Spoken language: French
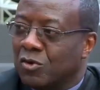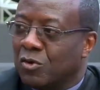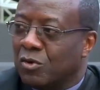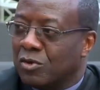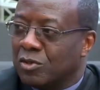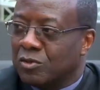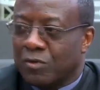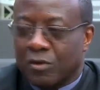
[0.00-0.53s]
Dieu.
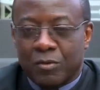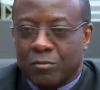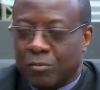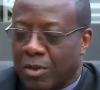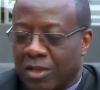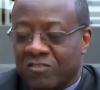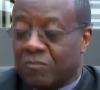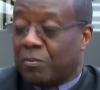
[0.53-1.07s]
Je veux
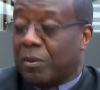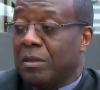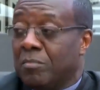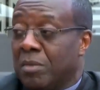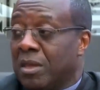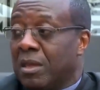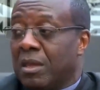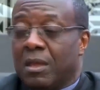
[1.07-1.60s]

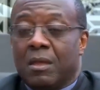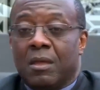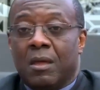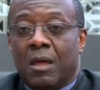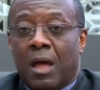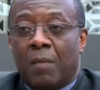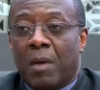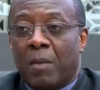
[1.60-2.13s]
m'exprimer
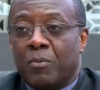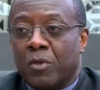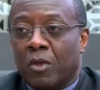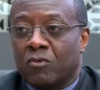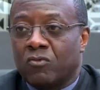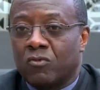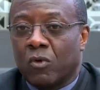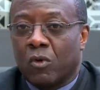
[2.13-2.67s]
en
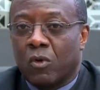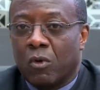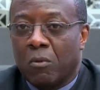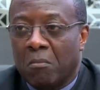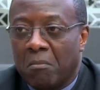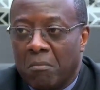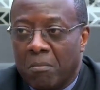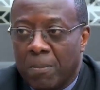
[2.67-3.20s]
m'appuyant sur, euh,
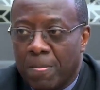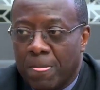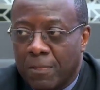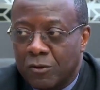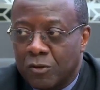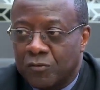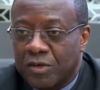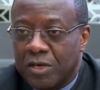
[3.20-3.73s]

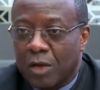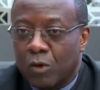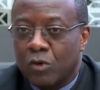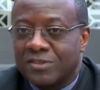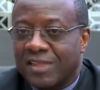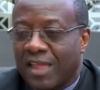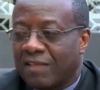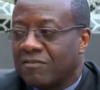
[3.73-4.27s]
je veux dire,
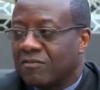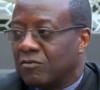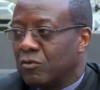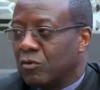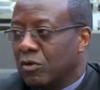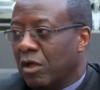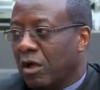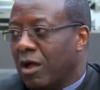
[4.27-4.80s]
le texte
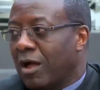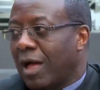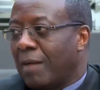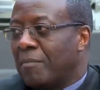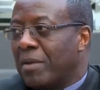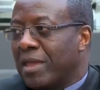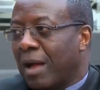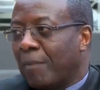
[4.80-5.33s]
du grand
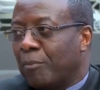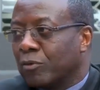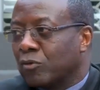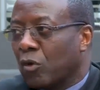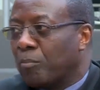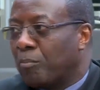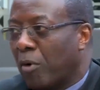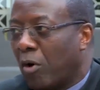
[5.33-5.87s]
rabbin
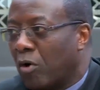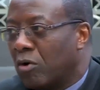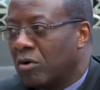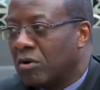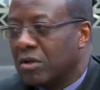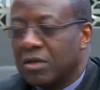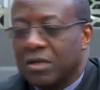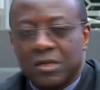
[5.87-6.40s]
apôtre
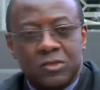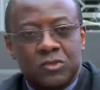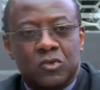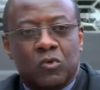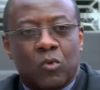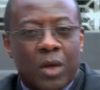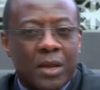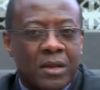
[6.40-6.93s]
Paul,
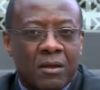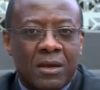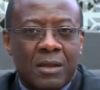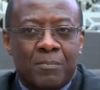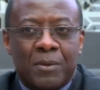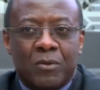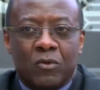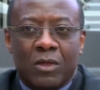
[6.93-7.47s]
je crois dans
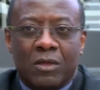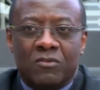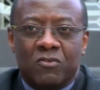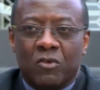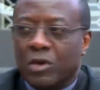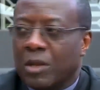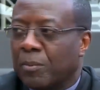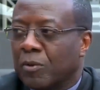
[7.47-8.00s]

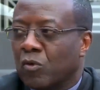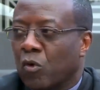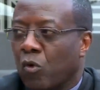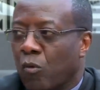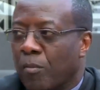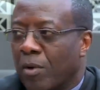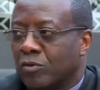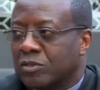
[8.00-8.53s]
son épître aux
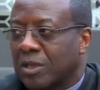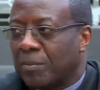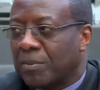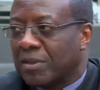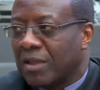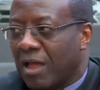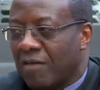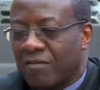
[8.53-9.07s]
Romains au
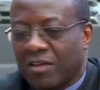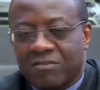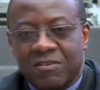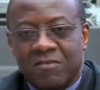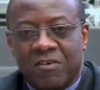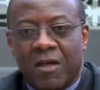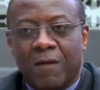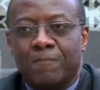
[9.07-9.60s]
chapitre 1,
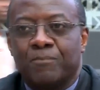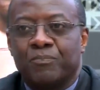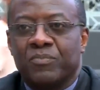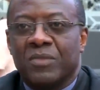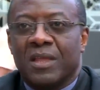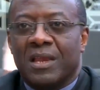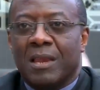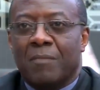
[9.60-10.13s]
verset 20.
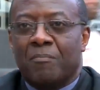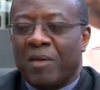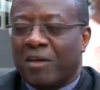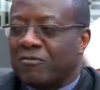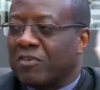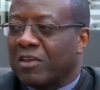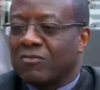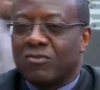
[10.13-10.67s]
Les
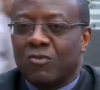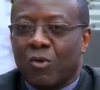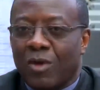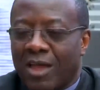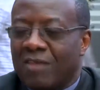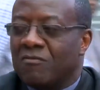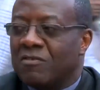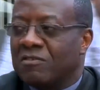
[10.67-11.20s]
perfections
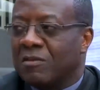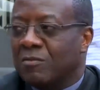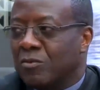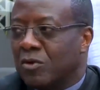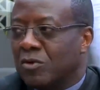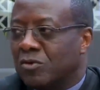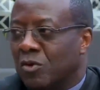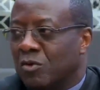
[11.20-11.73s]

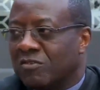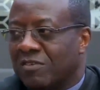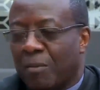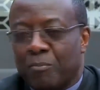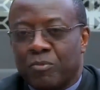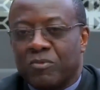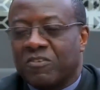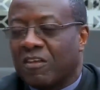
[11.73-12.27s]
invisibles de Dieu,
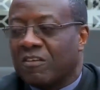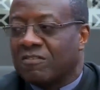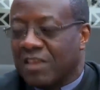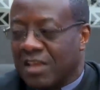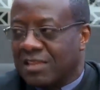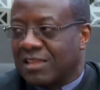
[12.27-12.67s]
sa puissance